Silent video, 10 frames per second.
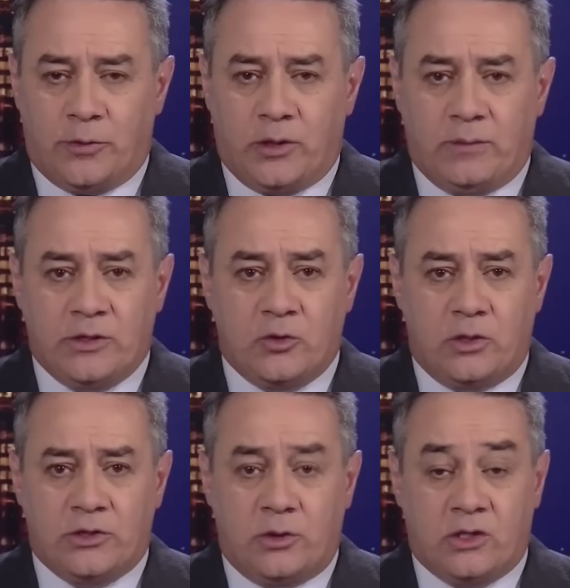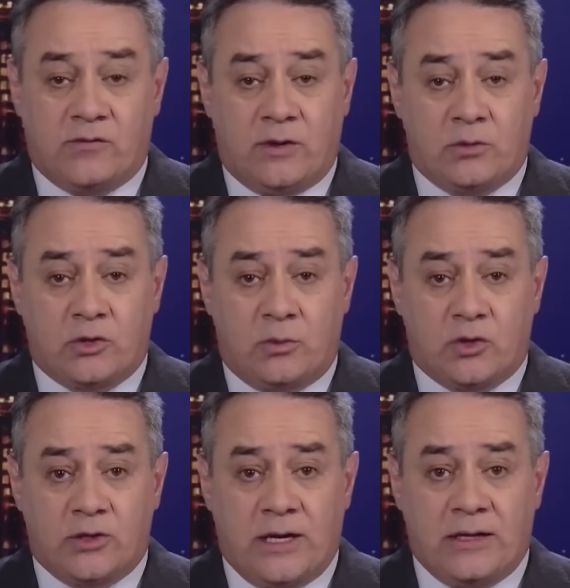programa de hoje nós vamos
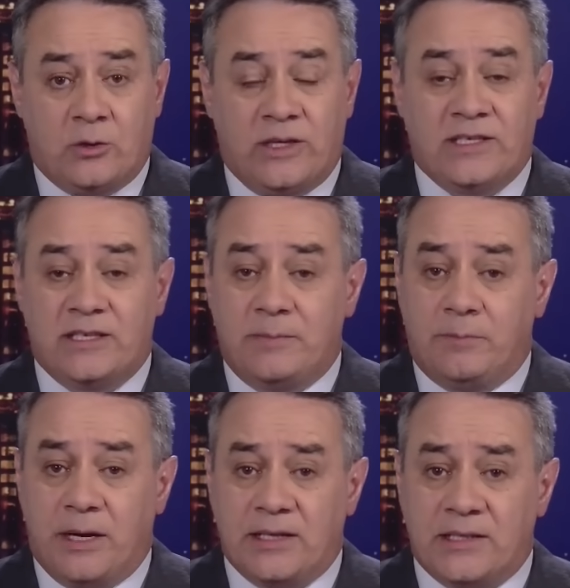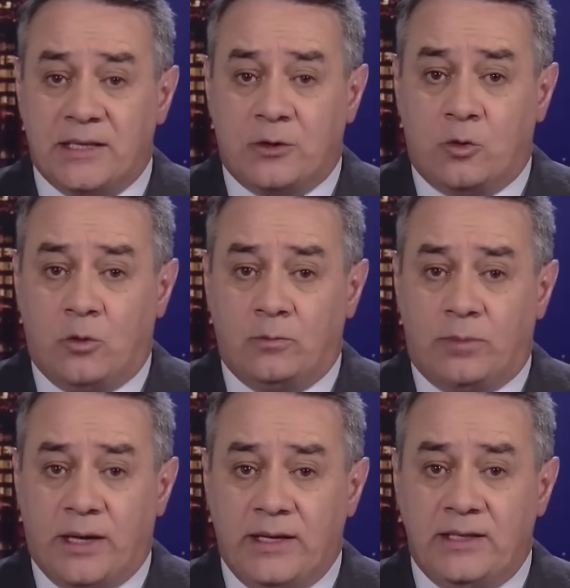mostrar o que se passa com um
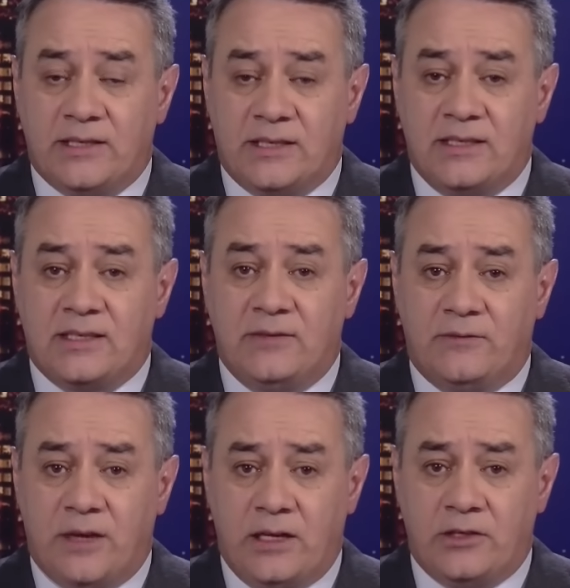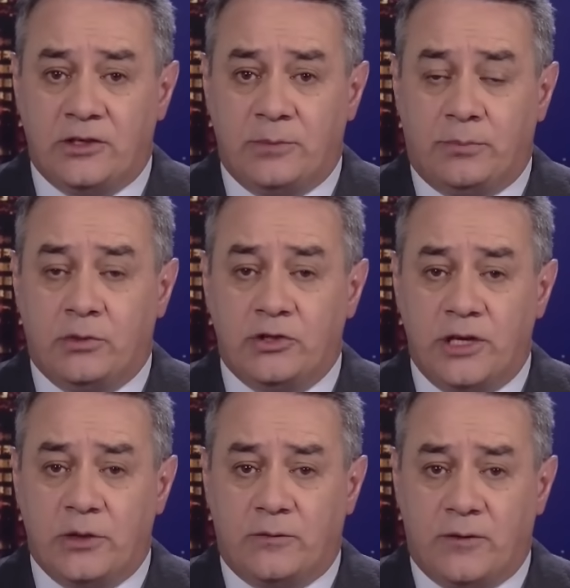país que se vende por
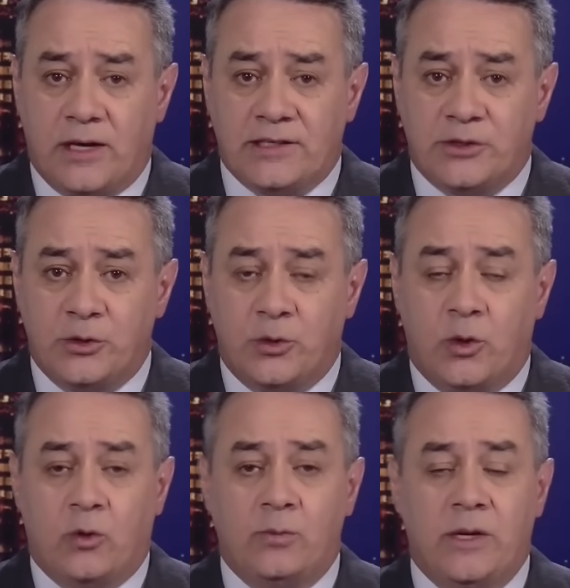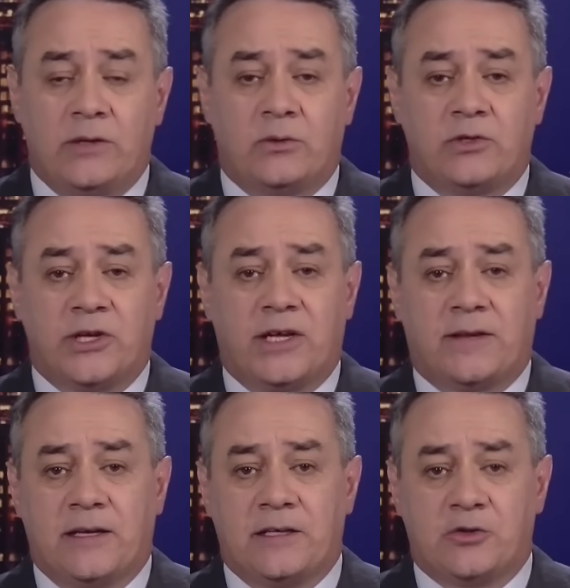dinheiro fácil ou medo de
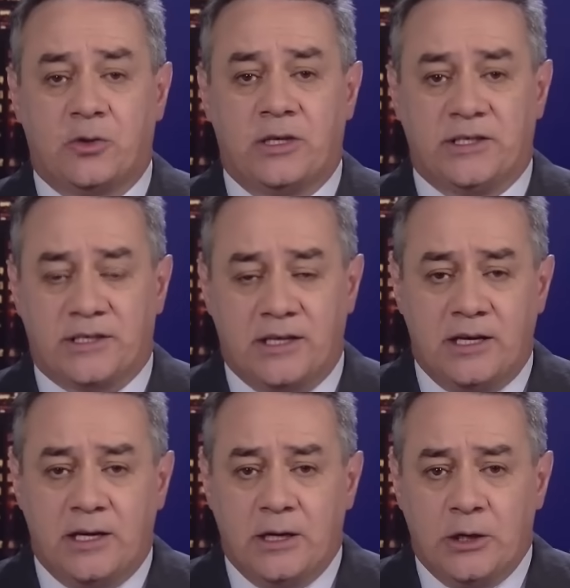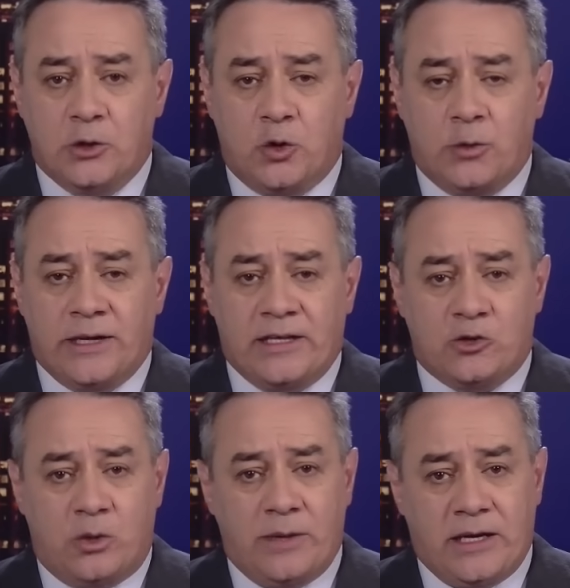retaliações.
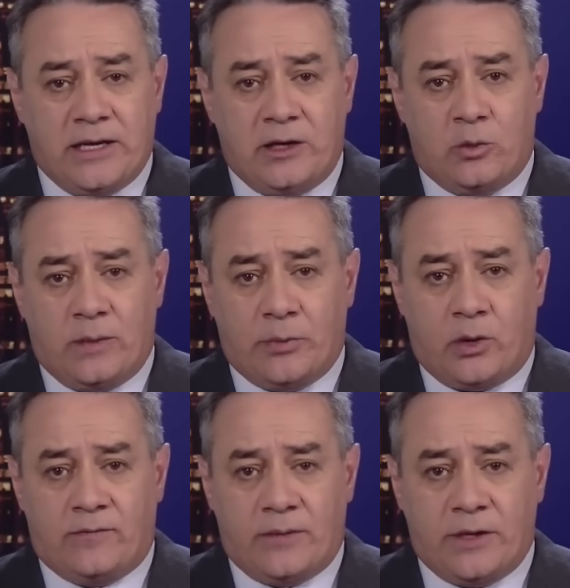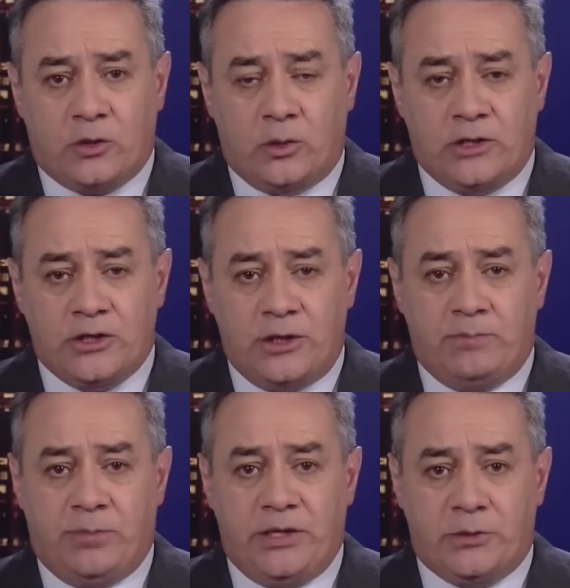Congresso americano aprova a abertura de
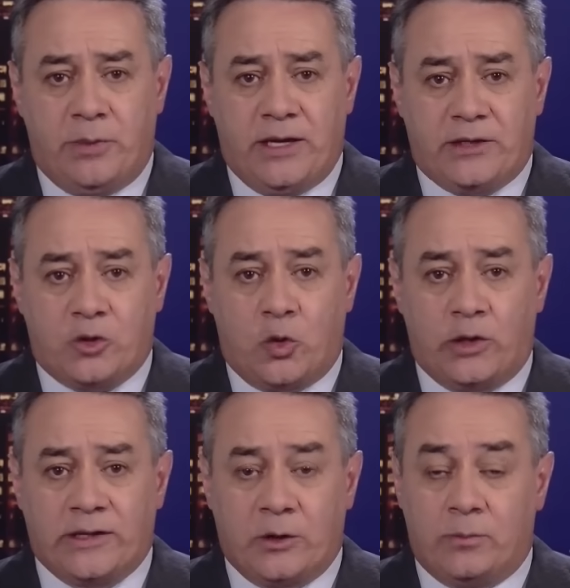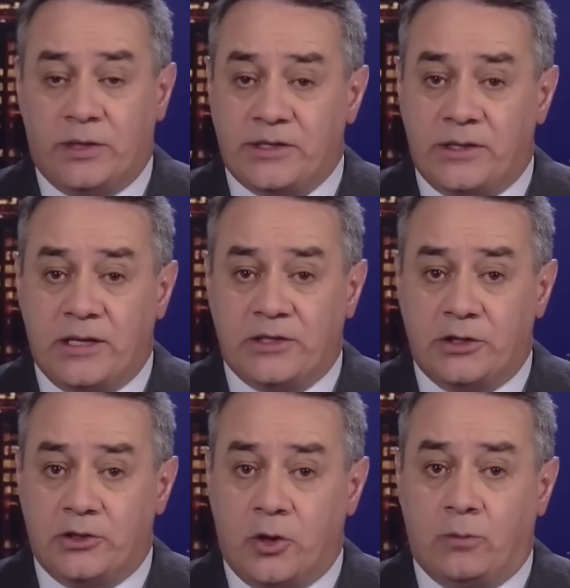impeachment contra o
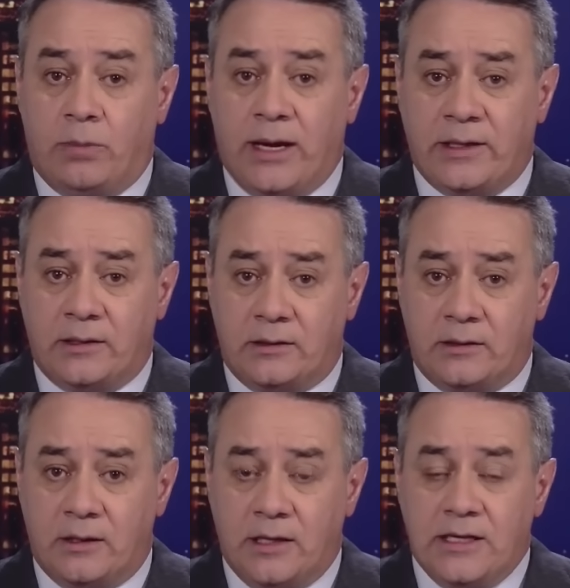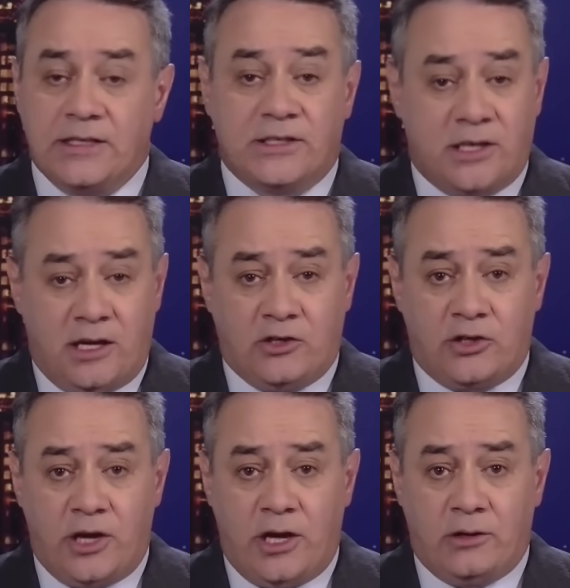presidente Joe Biden. Sem
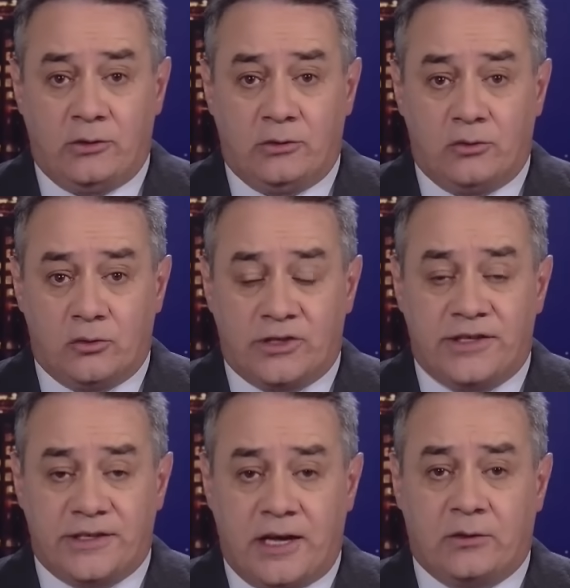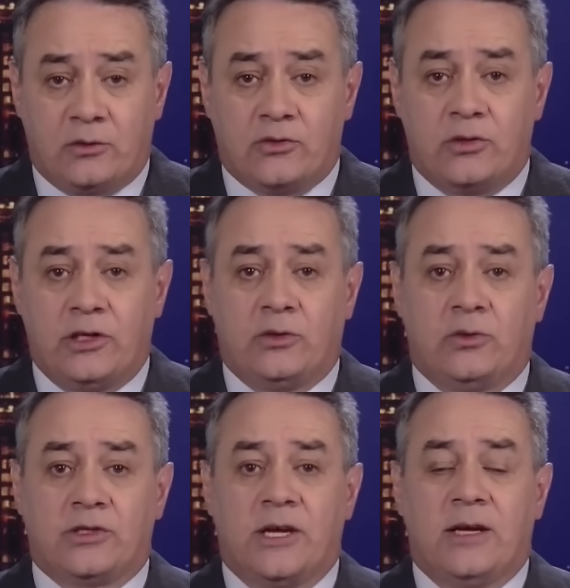dinheiro nos Estados
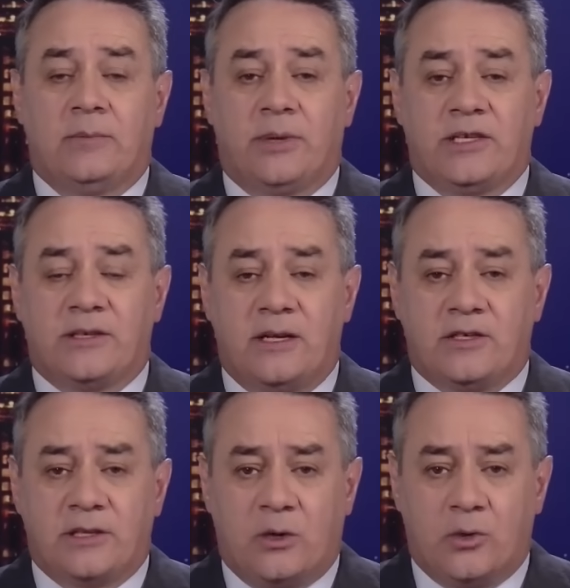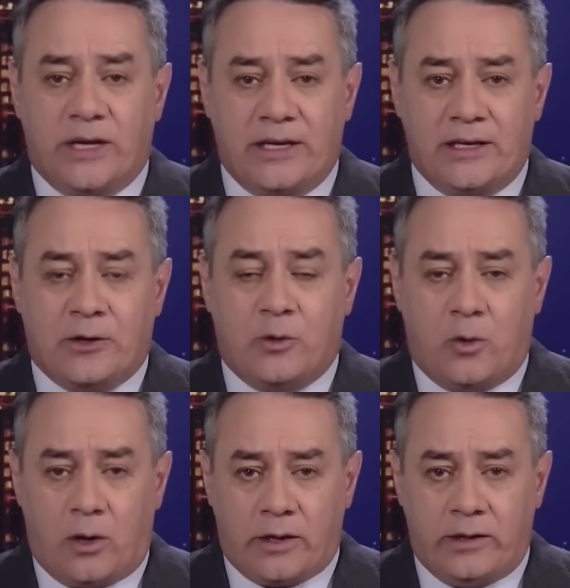Unidos, presidente da Ucrânia
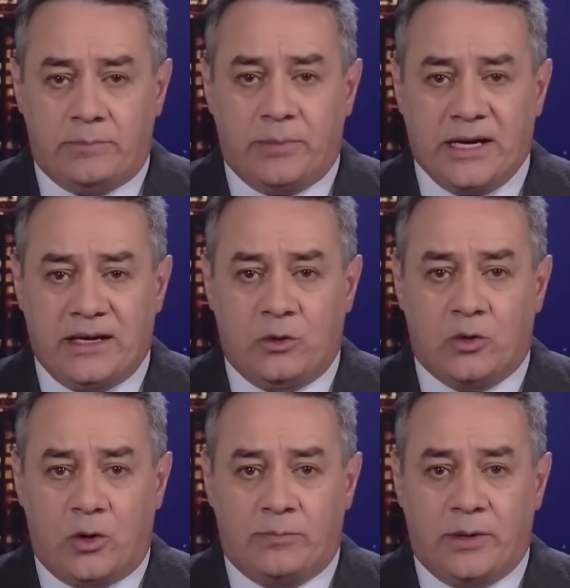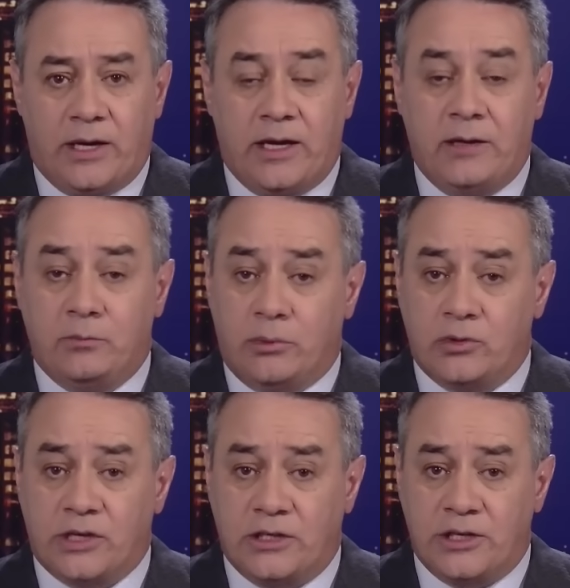corre para a Europa em
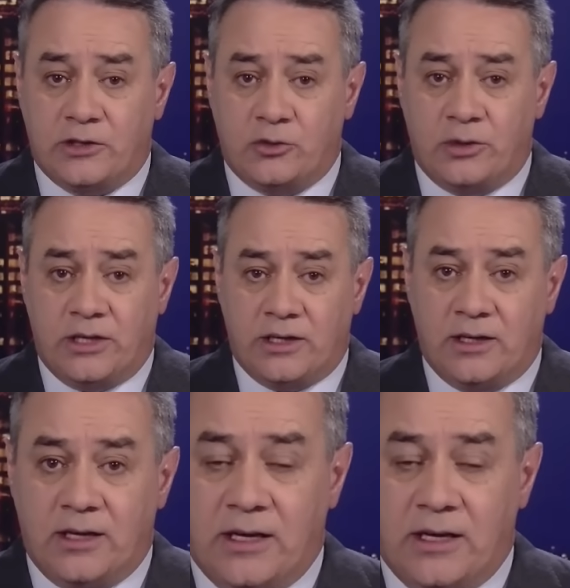busca de ajuda.